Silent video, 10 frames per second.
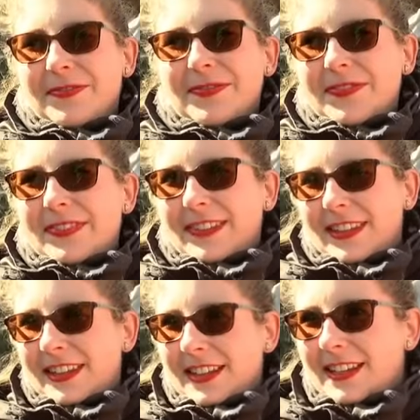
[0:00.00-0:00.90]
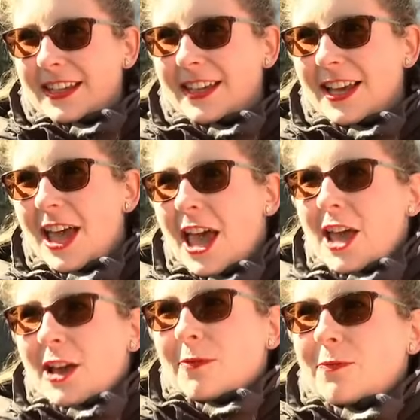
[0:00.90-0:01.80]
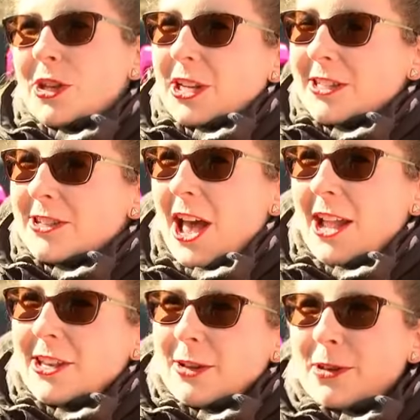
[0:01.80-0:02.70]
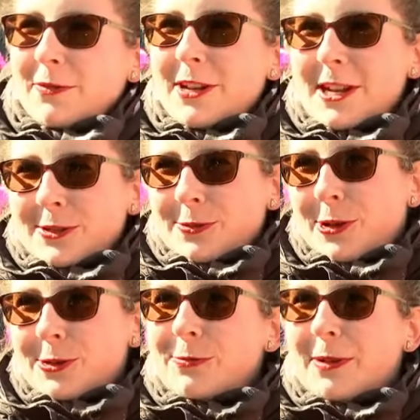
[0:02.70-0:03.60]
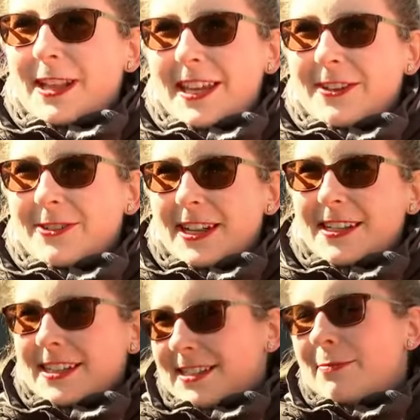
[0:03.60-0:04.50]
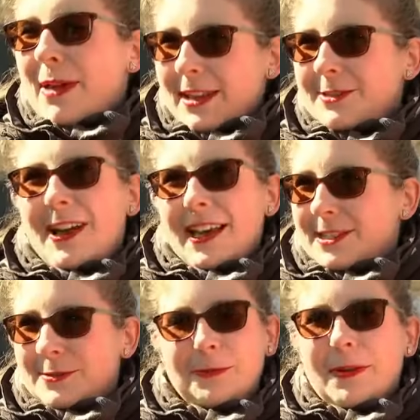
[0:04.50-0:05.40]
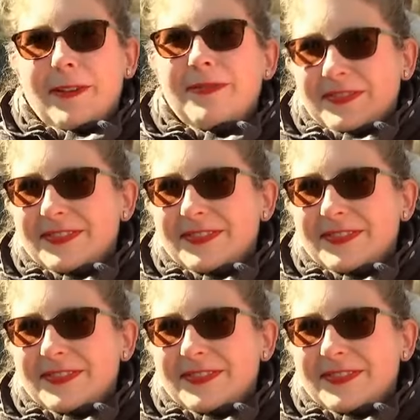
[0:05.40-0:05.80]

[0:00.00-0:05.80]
Weil Sie auch Fußballfans sind? Nee, das gar nicht. Aber ich finde, das gehört zu Berlin. Und dann, dass der Bär so heißt, super.